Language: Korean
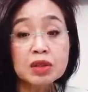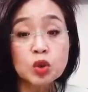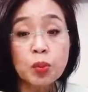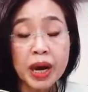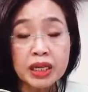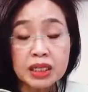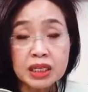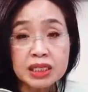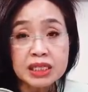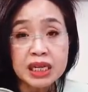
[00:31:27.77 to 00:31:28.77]
조
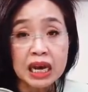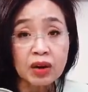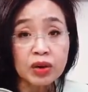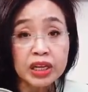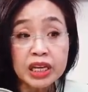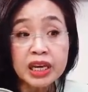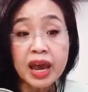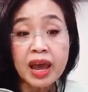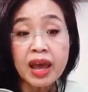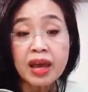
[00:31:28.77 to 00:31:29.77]
바이든을 지지한 것
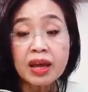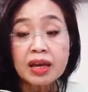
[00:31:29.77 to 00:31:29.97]
이게